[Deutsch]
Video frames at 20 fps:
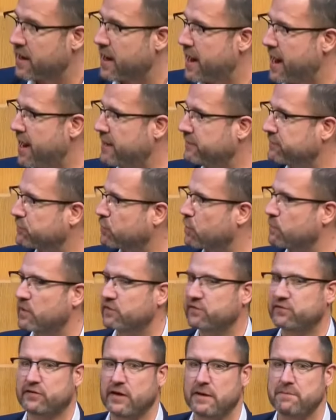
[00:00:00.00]

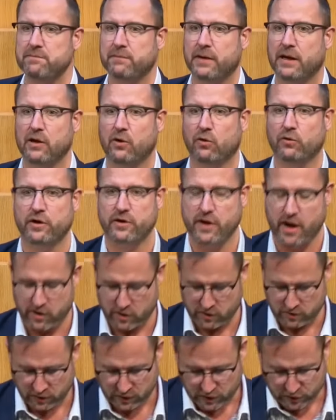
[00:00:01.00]
1,7 Millionen
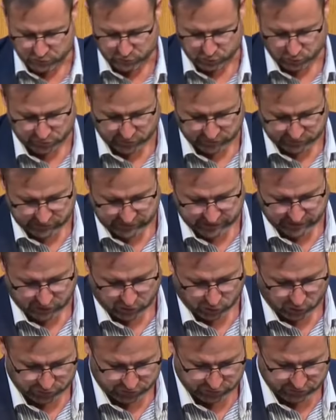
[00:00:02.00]
Euro zusätzliche
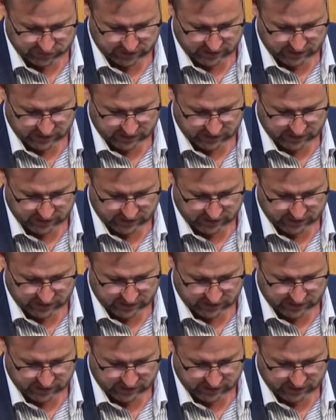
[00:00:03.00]
Kosten,